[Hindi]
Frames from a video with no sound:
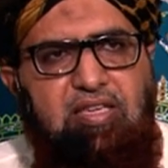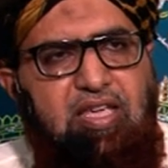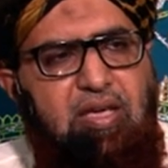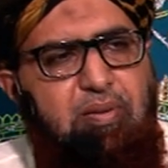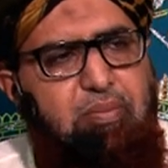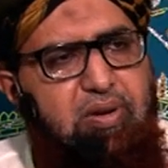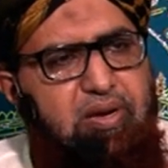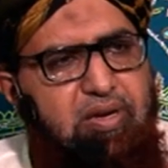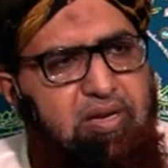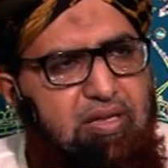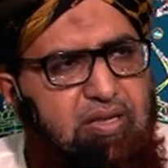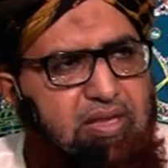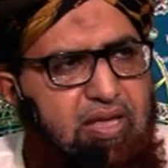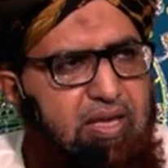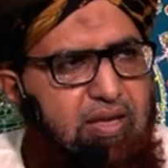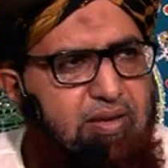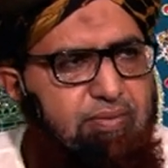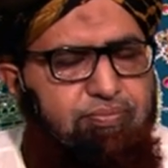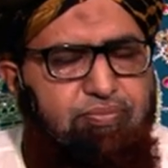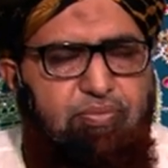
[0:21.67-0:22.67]
ये मन्नत
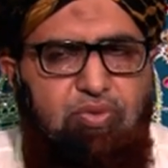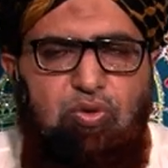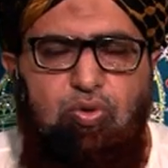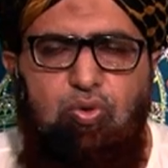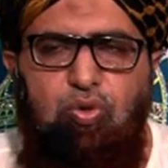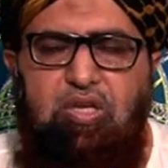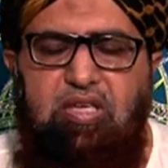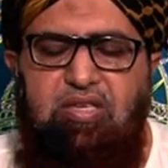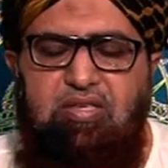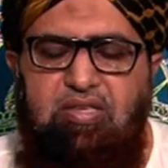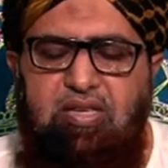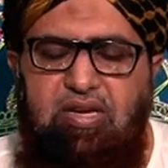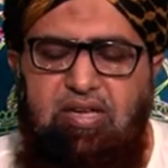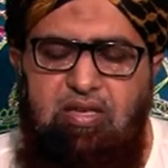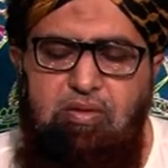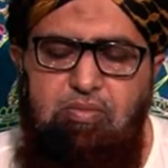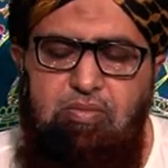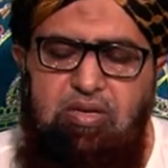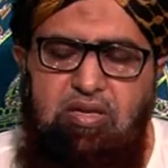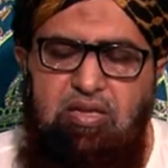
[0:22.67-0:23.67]
है तो इस तरह
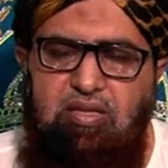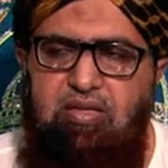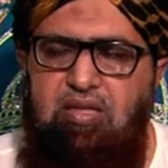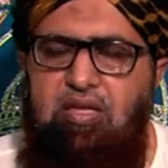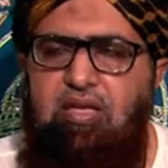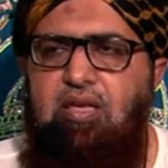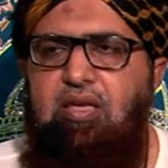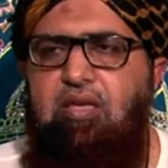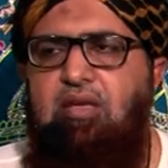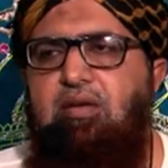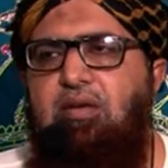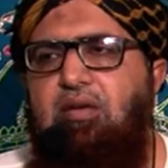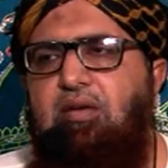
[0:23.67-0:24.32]
की मन्नतें